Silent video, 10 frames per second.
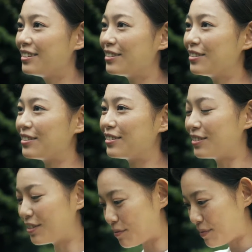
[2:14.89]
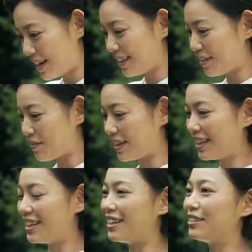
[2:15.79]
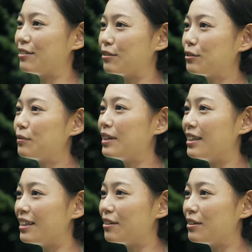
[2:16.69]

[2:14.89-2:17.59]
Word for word: ちょっとそのバンって目立ってる人のそばに